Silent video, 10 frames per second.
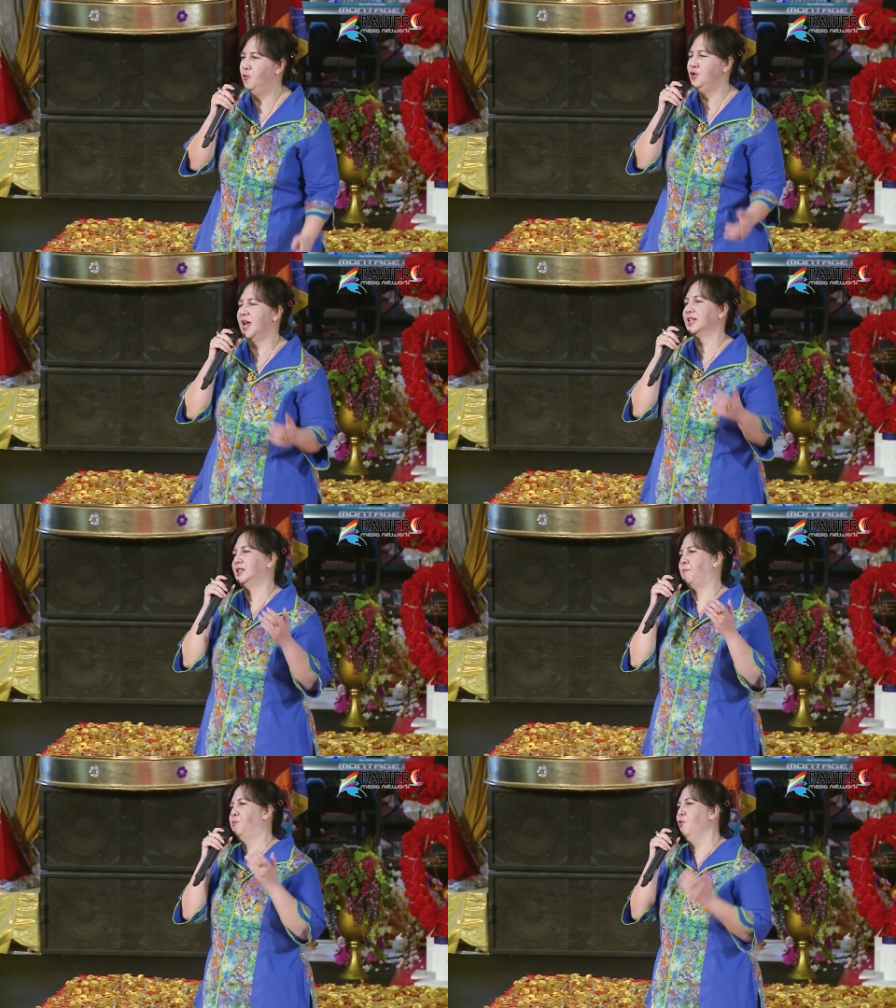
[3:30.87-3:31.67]
punya
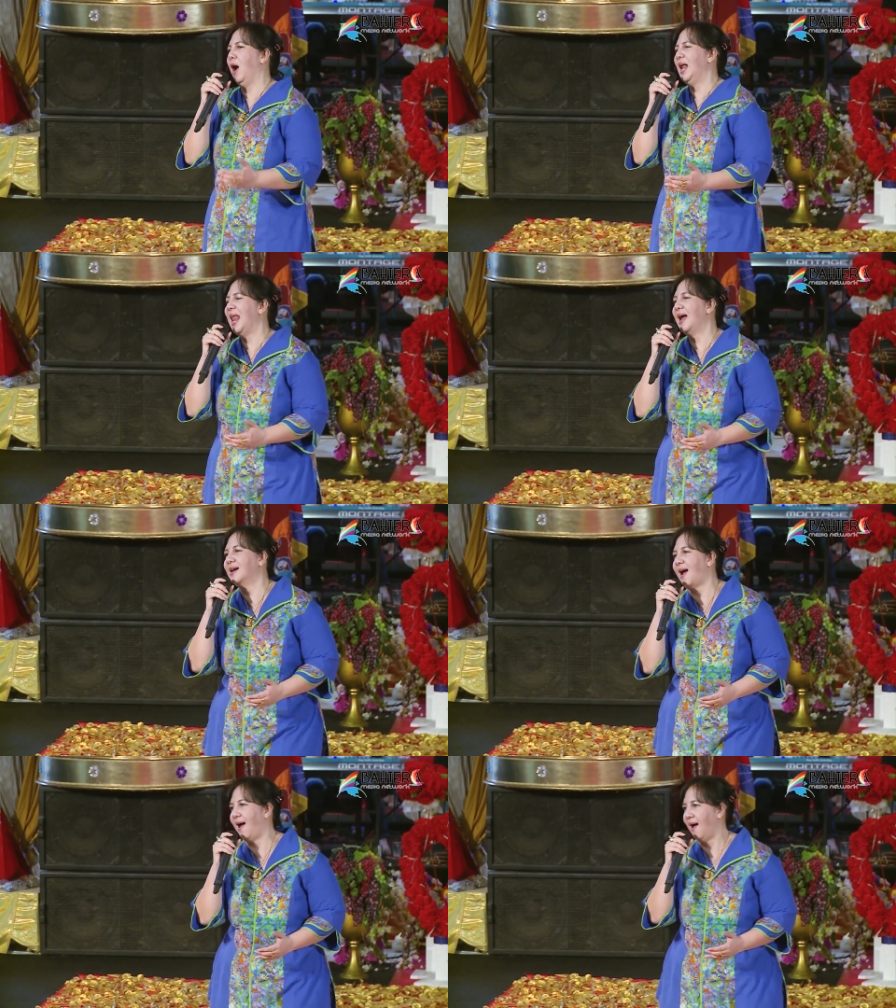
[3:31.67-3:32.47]
sebuah
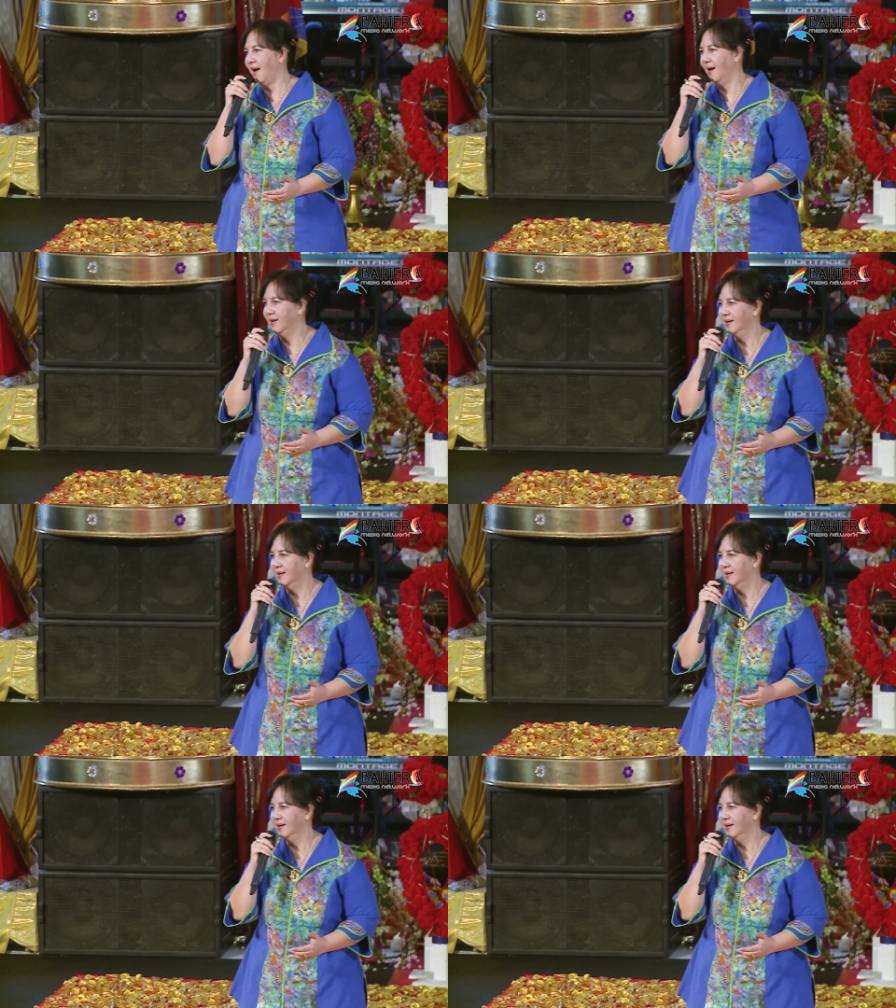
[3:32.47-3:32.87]
langkah